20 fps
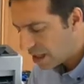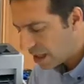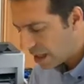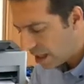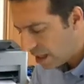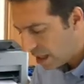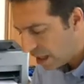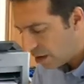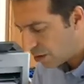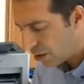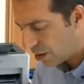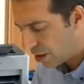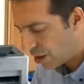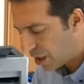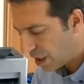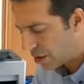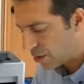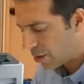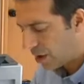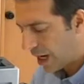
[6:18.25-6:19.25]
tenido
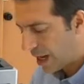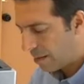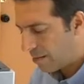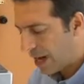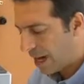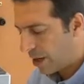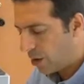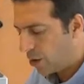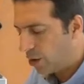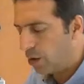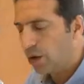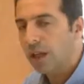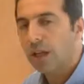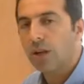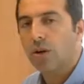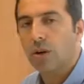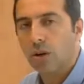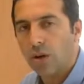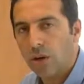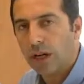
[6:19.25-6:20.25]
cetro en la mano y
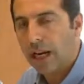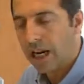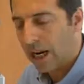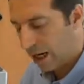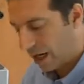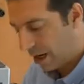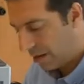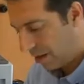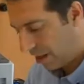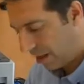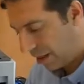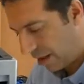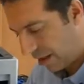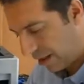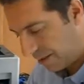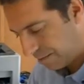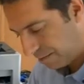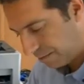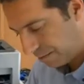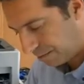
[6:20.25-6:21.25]
corona en la cabeza.